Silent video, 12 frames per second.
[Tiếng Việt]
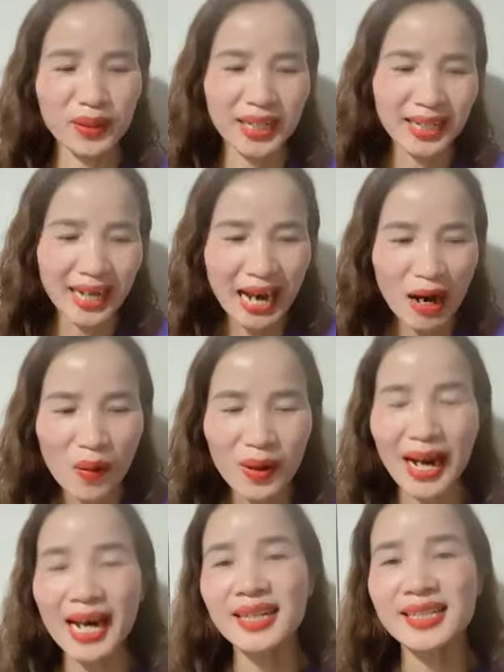mê, một cái
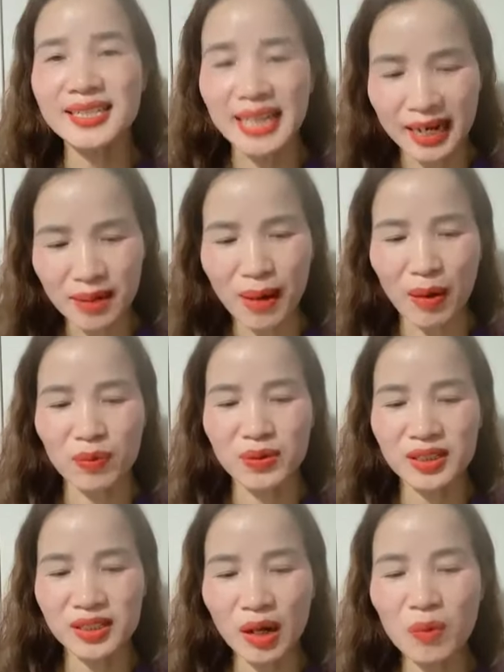khao khát cháy
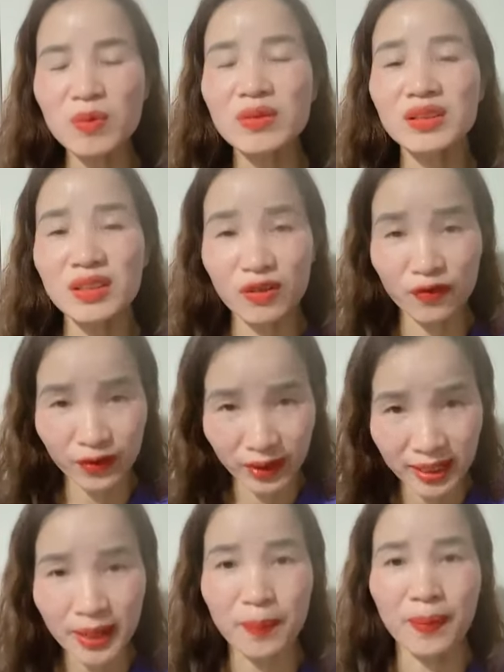bỏng trong sự
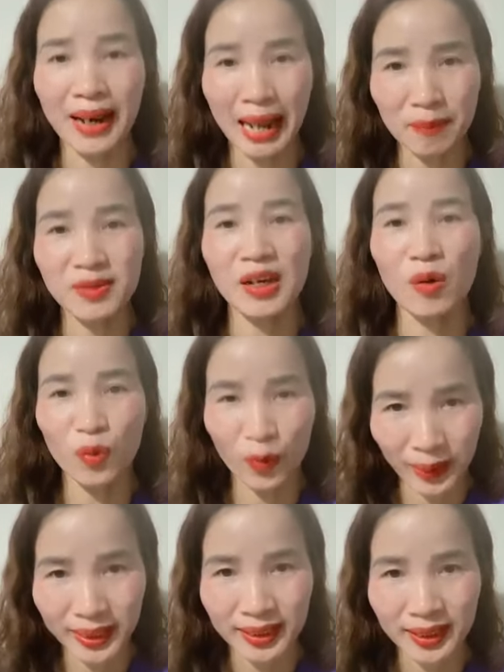nghiệp làm giàu
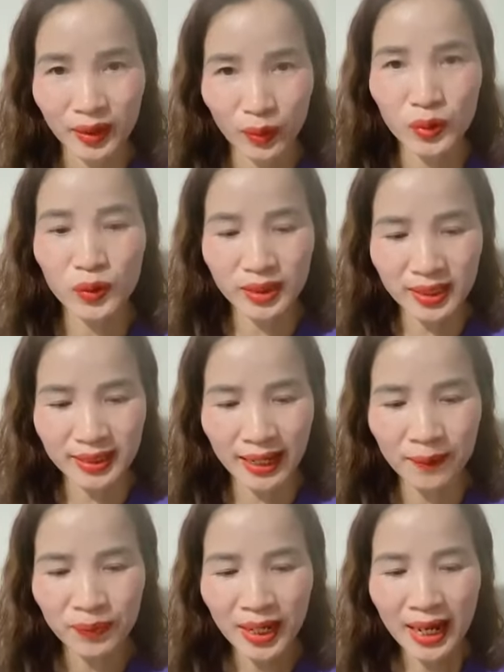của mình, quý cô chú anh chị
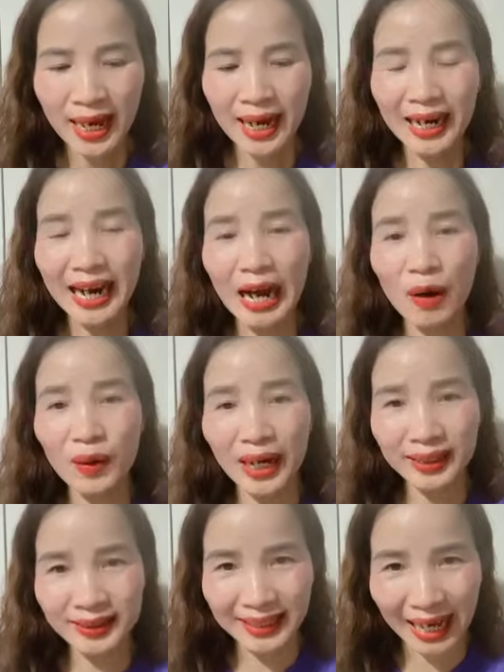nhá. Khao
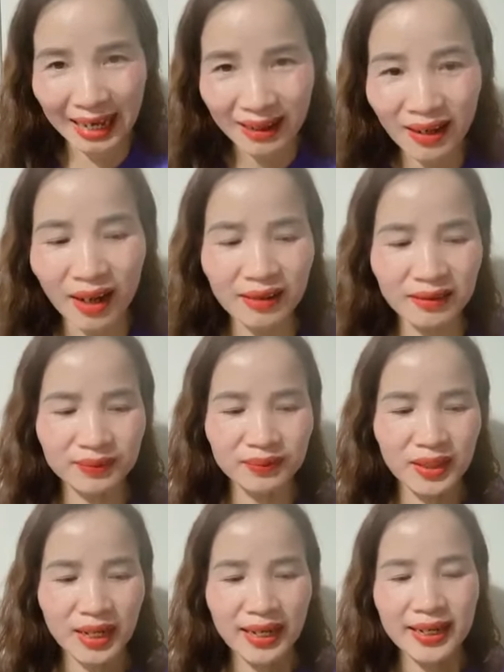khát càng lớn,
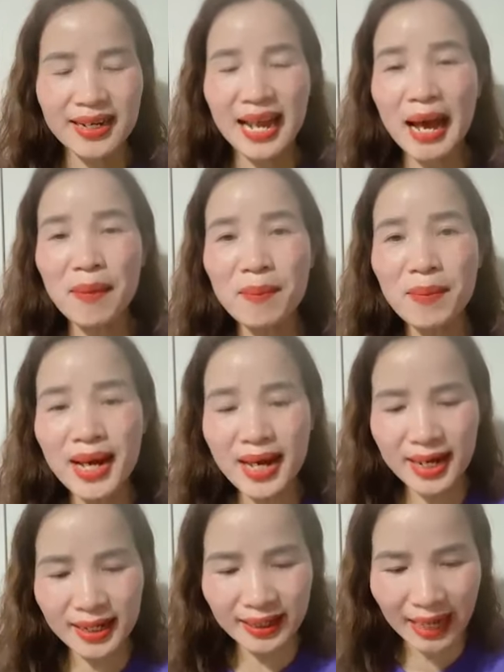đam
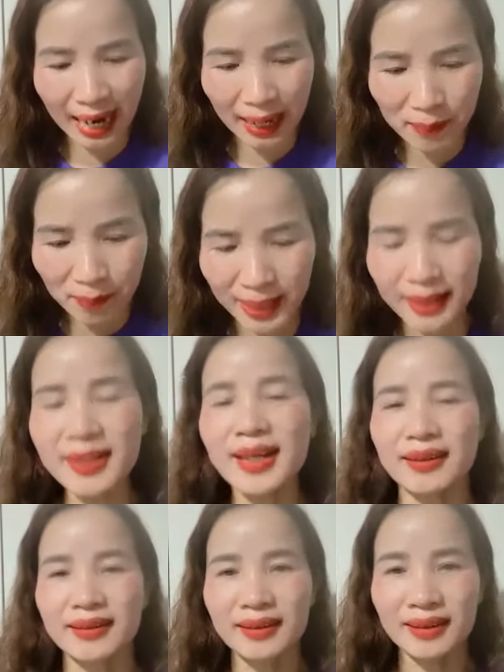mê càng mãnh
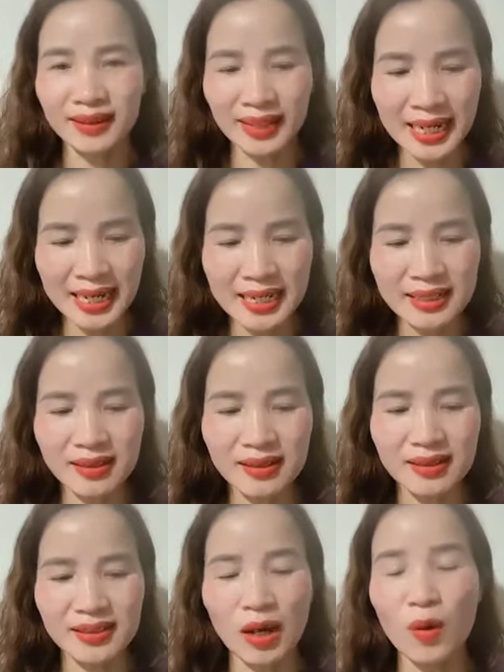liệt thì
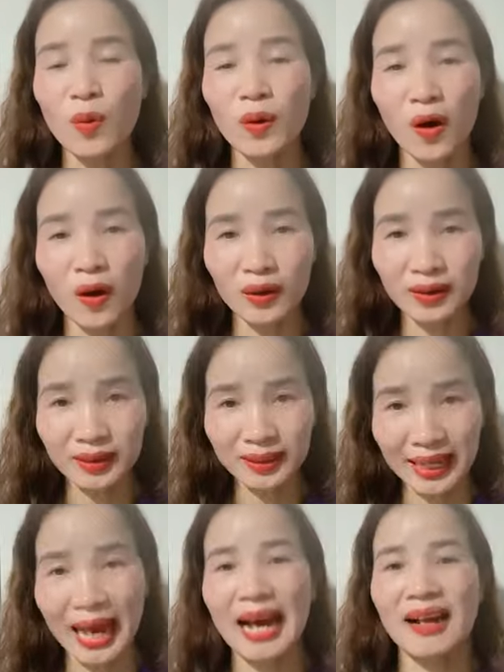sự giàu có
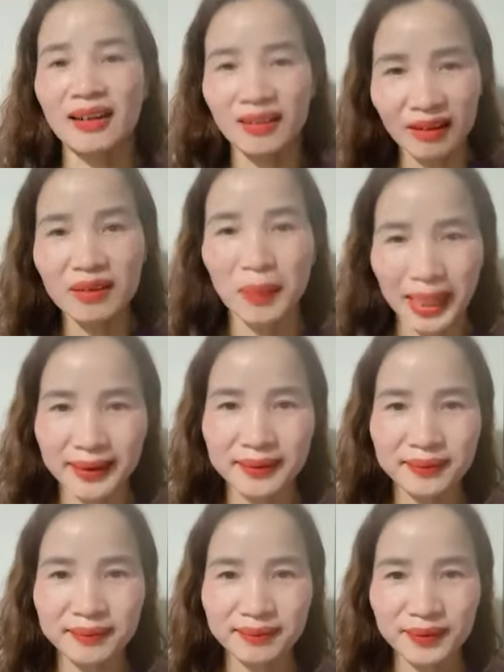càng lớn mạnh,
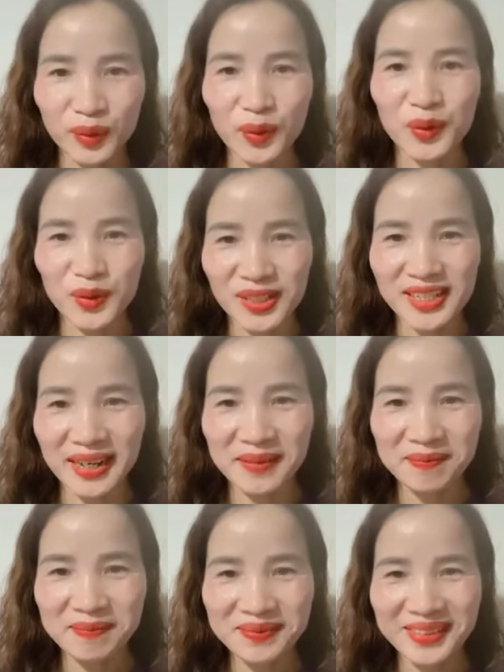quý cô chú anh chị
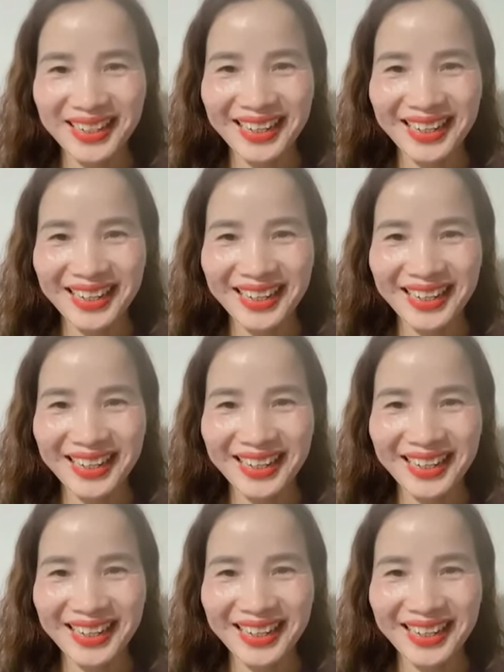ạ.